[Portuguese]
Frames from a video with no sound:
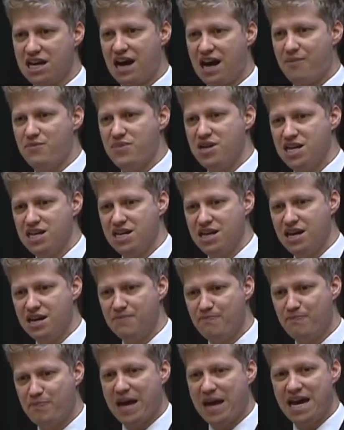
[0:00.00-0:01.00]

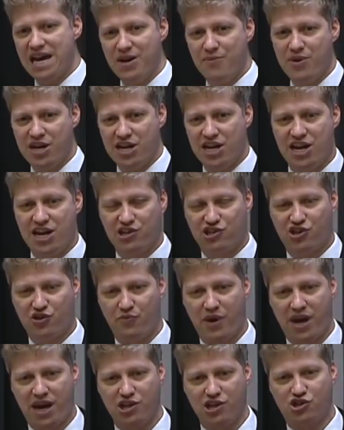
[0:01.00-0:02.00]
caminhem
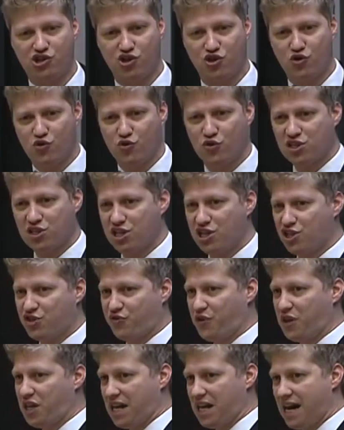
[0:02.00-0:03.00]
permanentemente com um
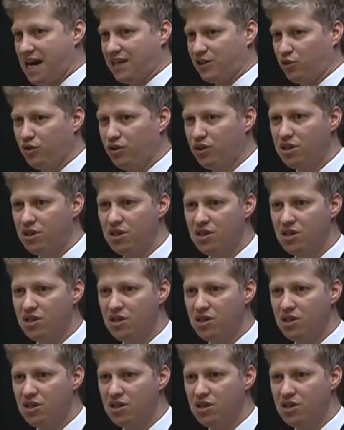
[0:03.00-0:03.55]
certificado